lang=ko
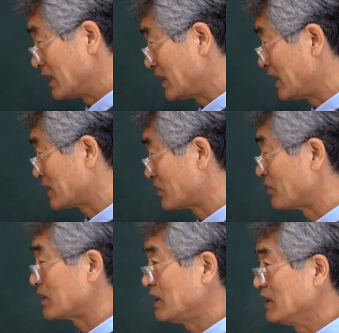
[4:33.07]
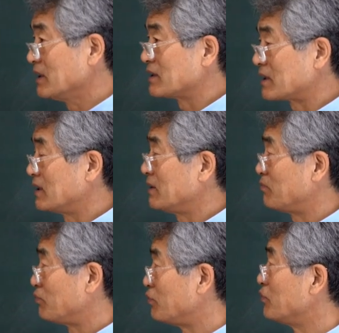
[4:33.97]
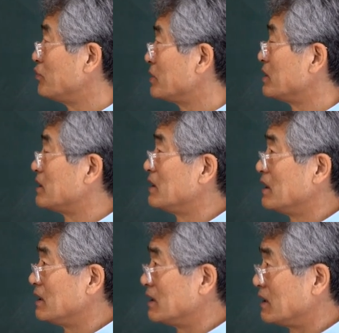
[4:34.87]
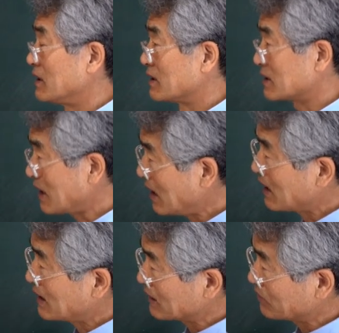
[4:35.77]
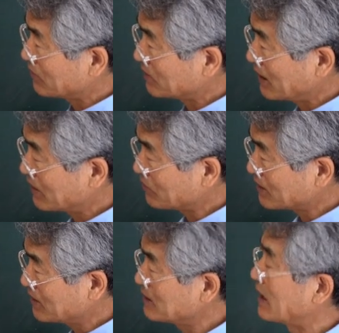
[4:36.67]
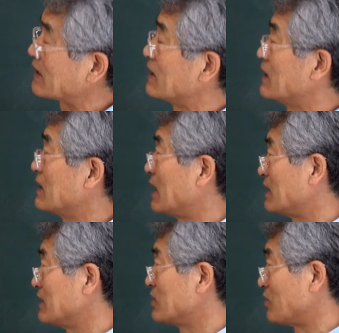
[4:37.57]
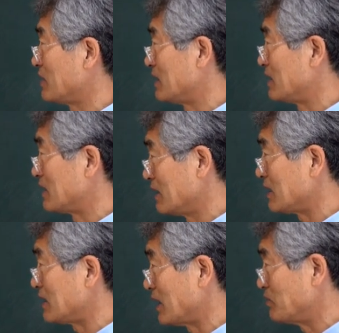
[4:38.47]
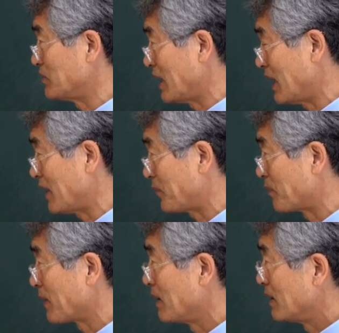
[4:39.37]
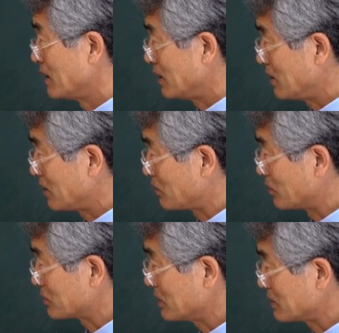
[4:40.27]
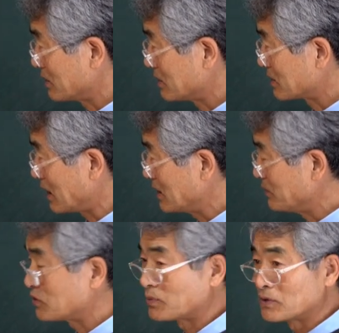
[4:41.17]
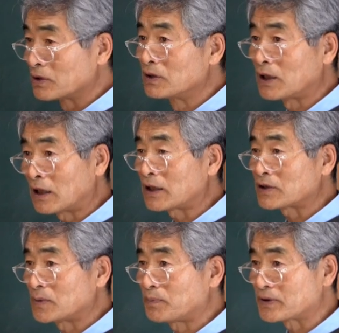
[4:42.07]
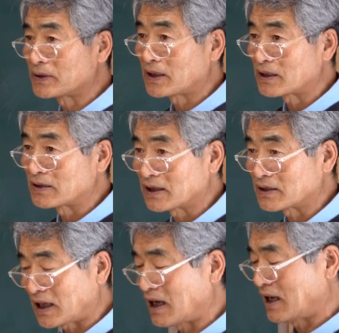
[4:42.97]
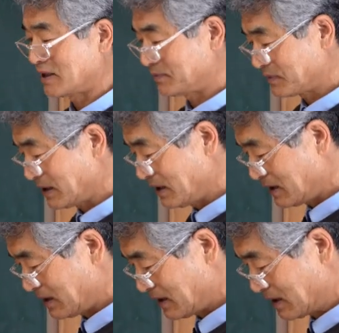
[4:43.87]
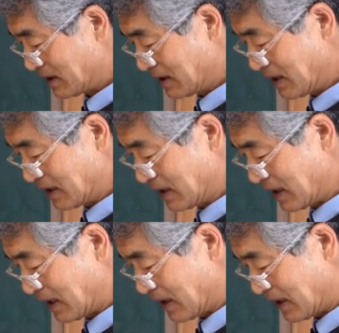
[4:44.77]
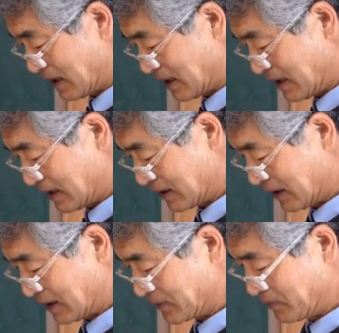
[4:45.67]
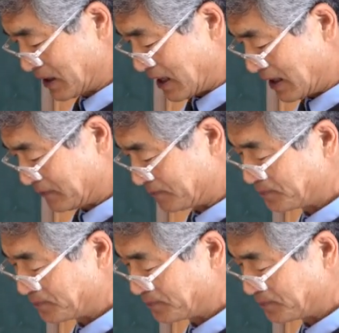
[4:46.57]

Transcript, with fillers: 계속 이어서 부를 어, 쌓가도록 해줘서는 안 된다는 소리를 들었기 때문에 에, 예, 공수적은 살림이 좀 넉넉한가 싶어서 내가 그랬다. 이런 얘기가 아, 되겠습니다.